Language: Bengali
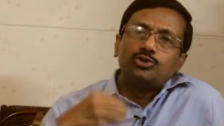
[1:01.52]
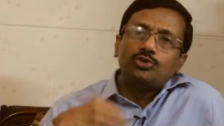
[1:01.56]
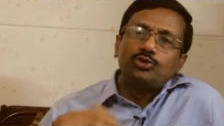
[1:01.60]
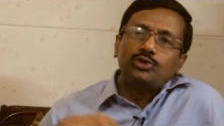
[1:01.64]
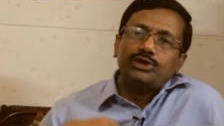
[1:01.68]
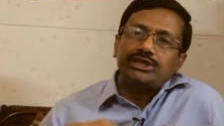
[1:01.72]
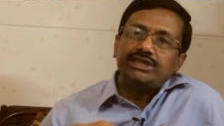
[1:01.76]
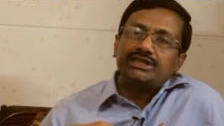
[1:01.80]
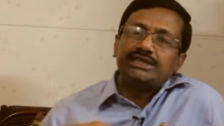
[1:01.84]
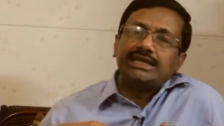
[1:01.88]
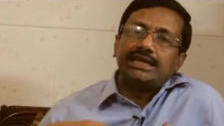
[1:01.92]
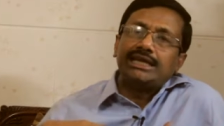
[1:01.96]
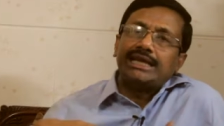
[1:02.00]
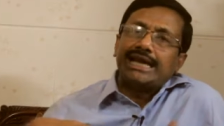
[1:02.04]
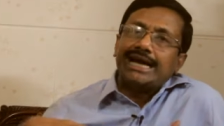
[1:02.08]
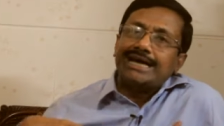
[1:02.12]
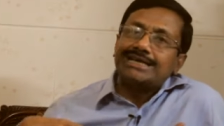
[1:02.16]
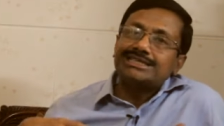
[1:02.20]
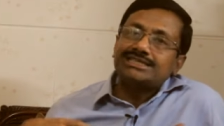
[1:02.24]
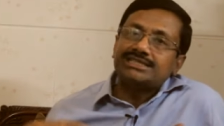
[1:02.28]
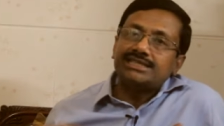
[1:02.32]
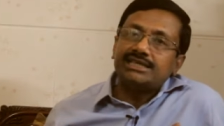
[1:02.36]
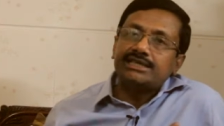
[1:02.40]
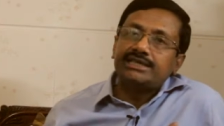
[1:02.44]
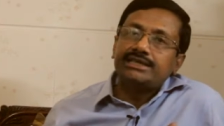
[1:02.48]
ত্রুটি তার
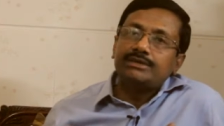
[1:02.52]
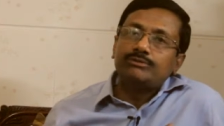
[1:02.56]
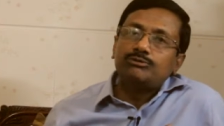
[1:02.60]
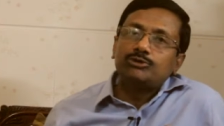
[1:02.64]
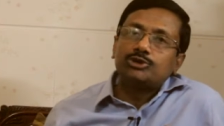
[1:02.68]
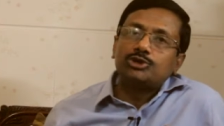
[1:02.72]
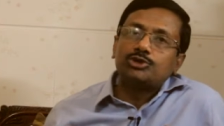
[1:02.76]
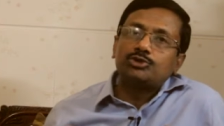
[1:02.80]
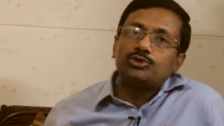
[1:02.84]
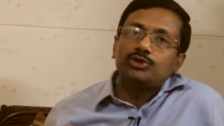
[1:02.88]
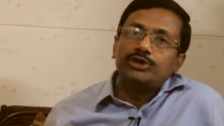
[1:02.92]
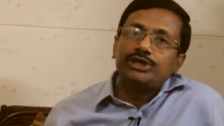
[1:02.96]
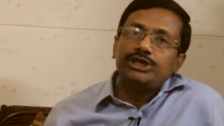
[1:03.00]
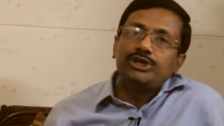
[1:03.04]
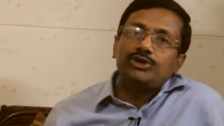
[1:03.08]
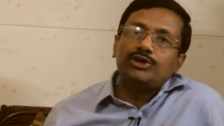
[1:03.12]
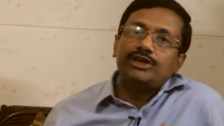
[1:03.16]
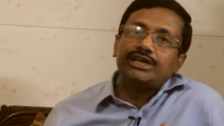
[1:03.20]
লাংসটা ঠিকমতো তৈরি